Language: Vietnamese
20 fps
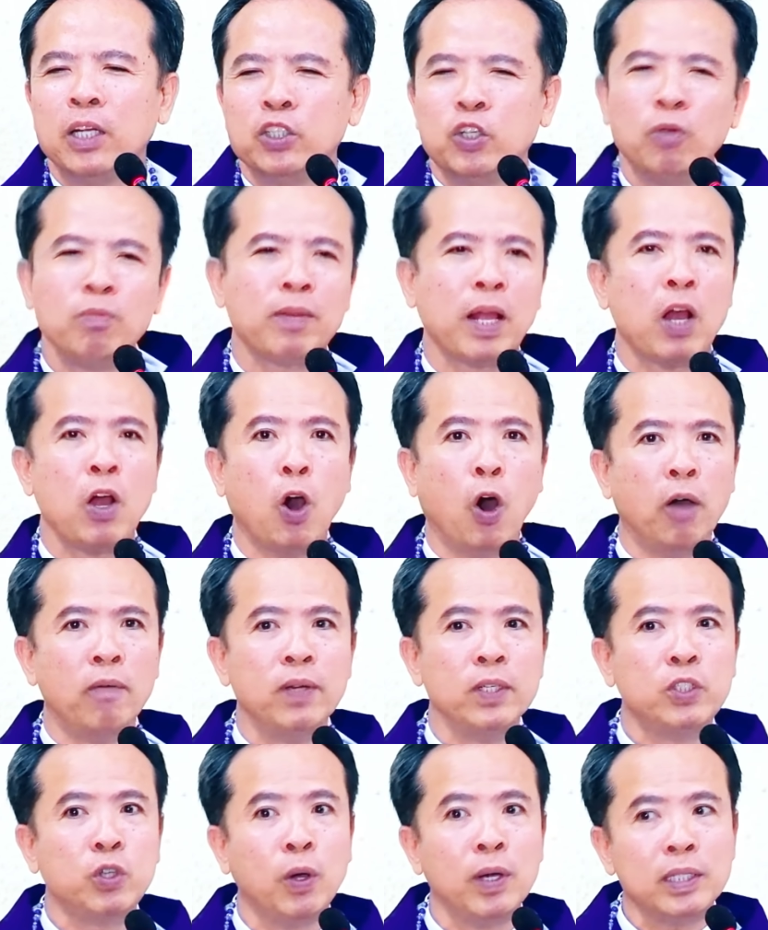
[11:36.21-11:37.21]
chúng ta ngồi
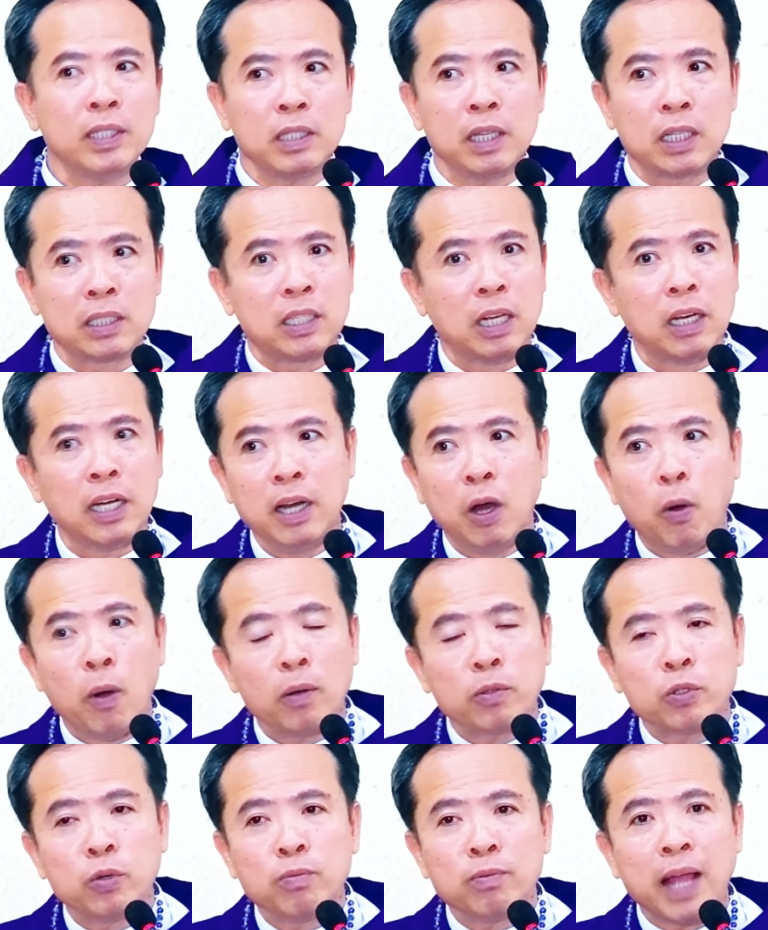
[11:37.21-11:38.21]
với Chúa chứ thực sự cái đầu
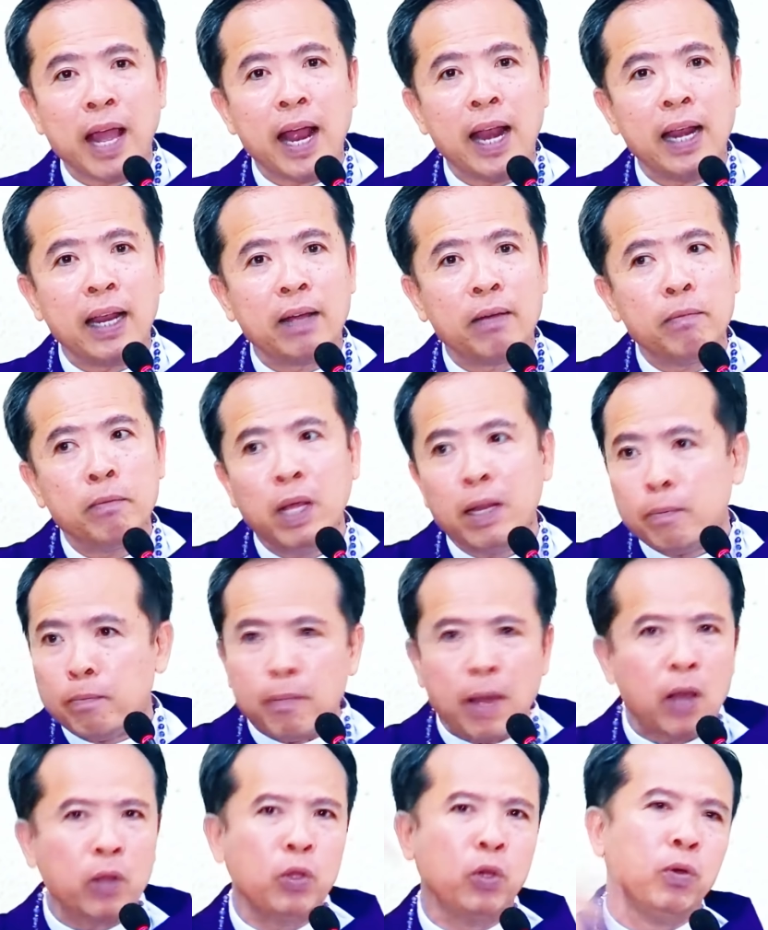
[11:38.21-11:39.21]
óc chúng ta là biết
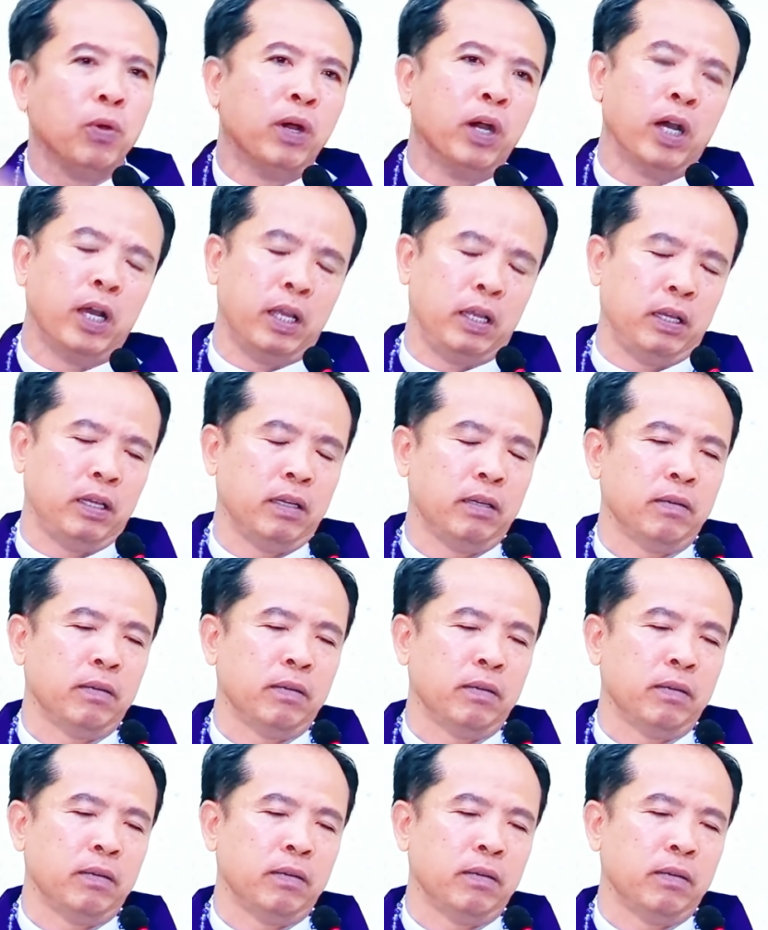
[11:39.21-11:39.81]
bao nhiêu người